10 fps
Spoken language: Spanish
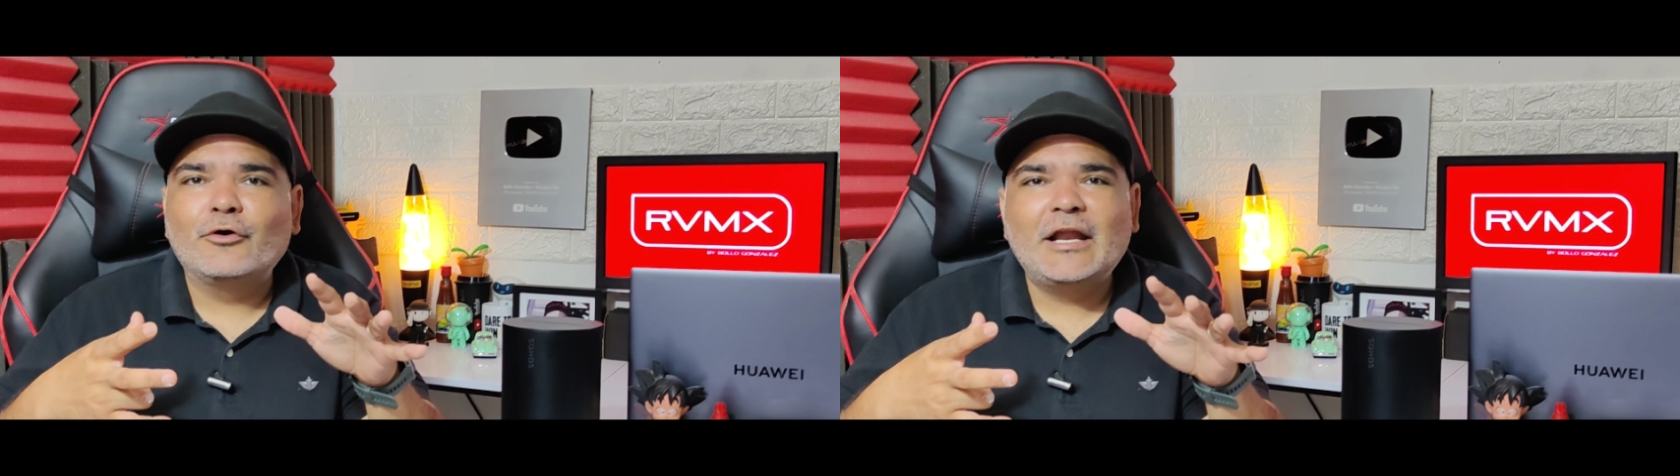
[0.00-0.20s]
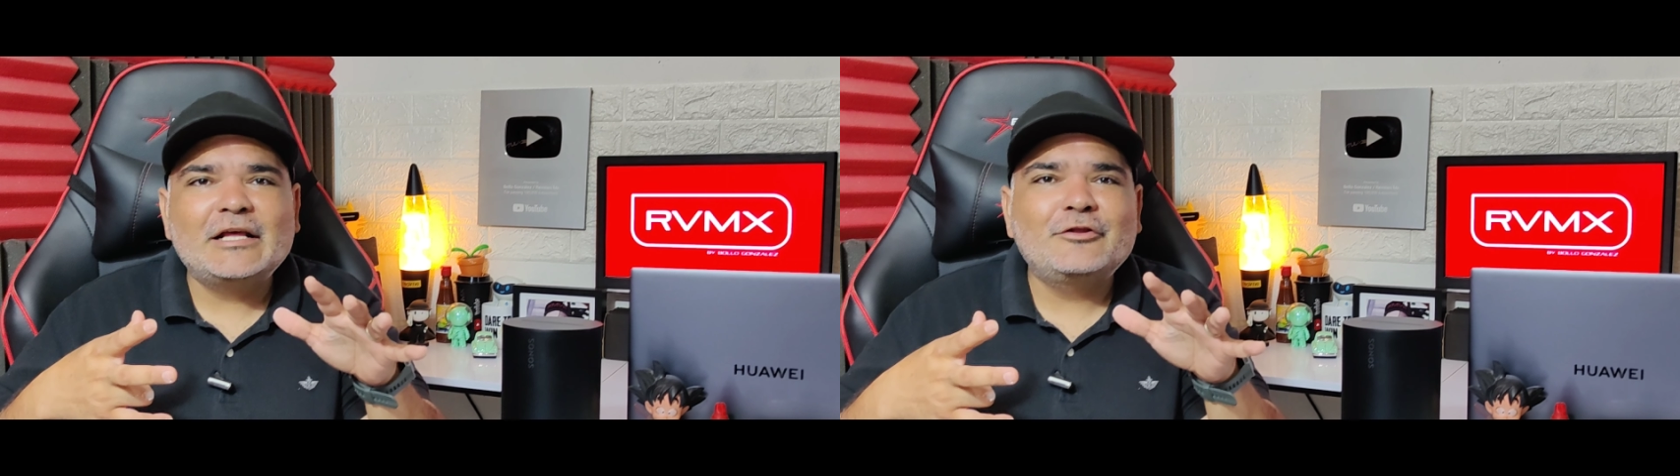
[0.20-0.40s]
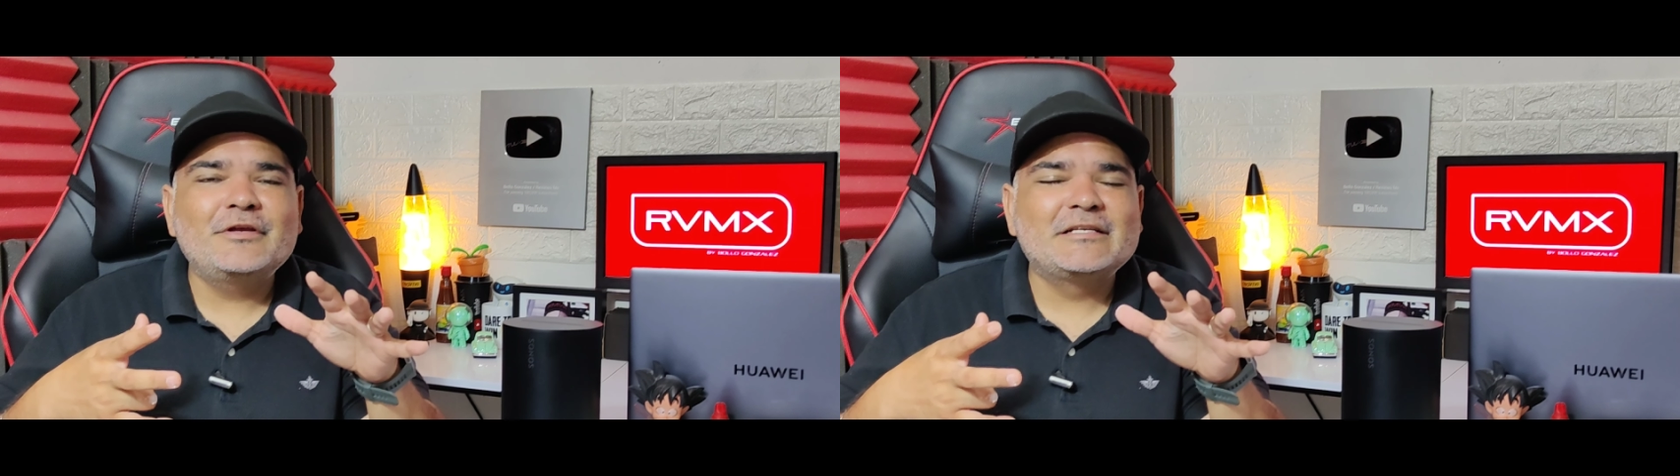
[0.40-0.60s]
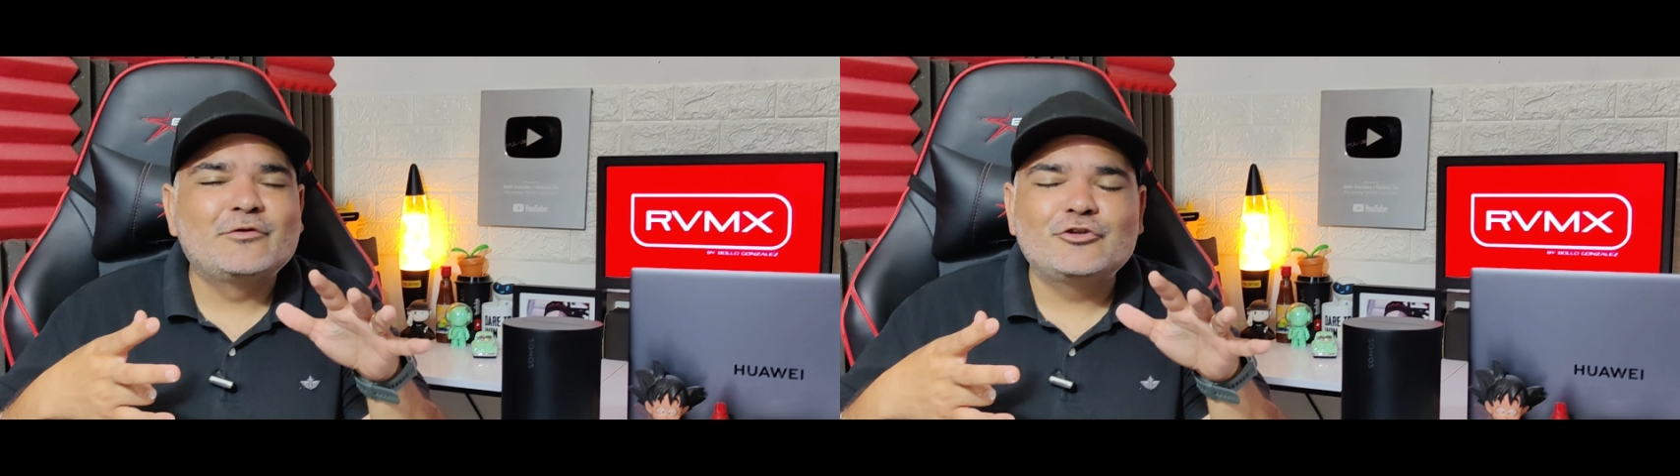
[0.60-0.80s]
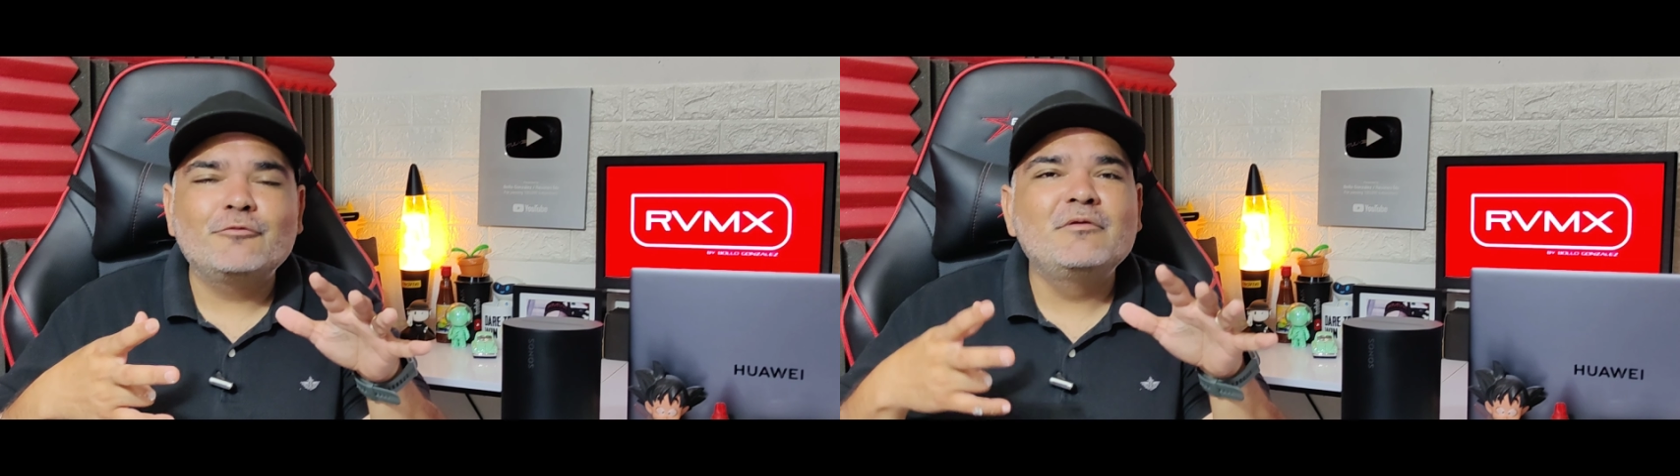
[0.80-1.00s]
conecto y
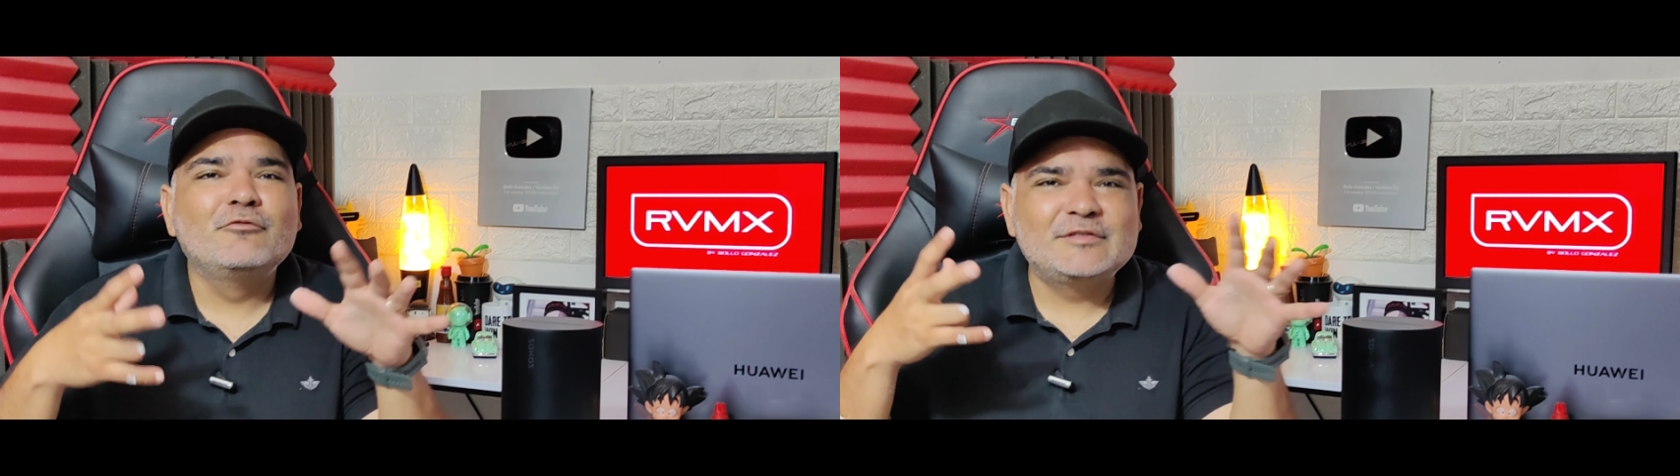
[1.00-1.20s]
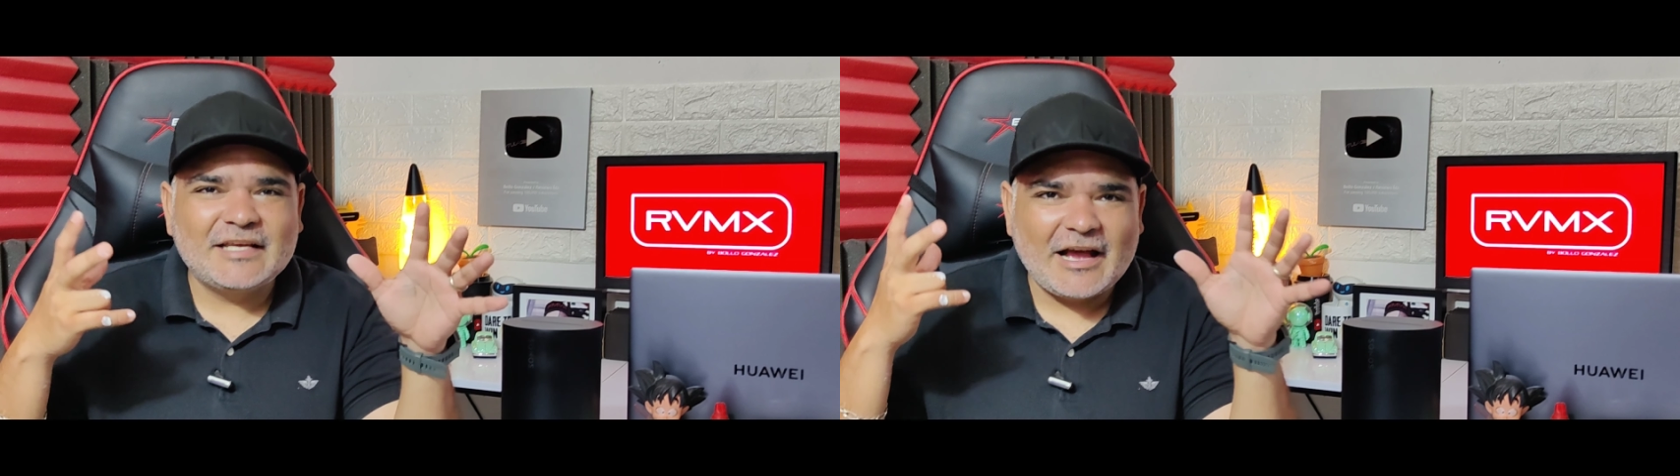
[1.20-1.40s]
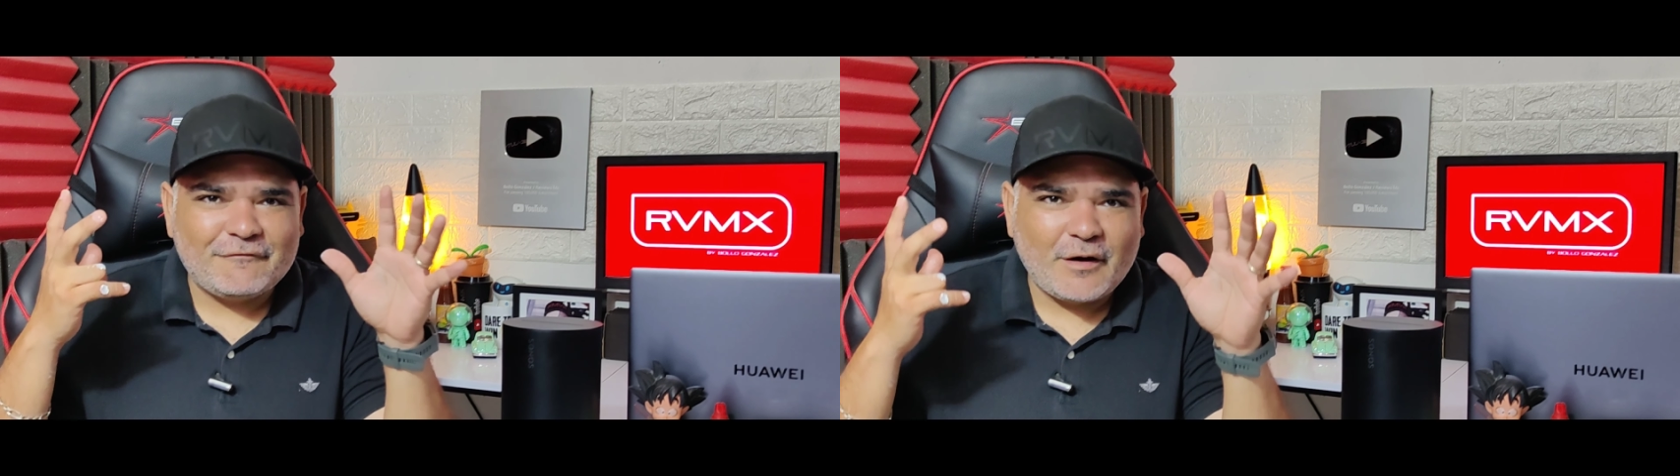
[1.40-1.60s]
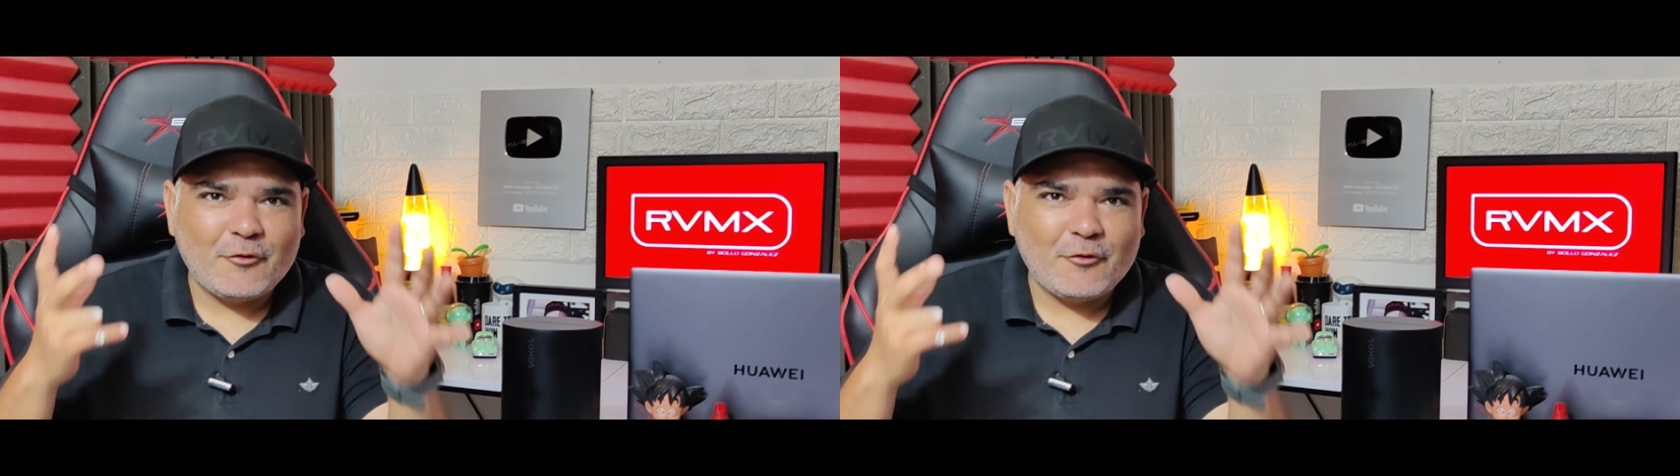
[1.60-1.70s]
escucho mi música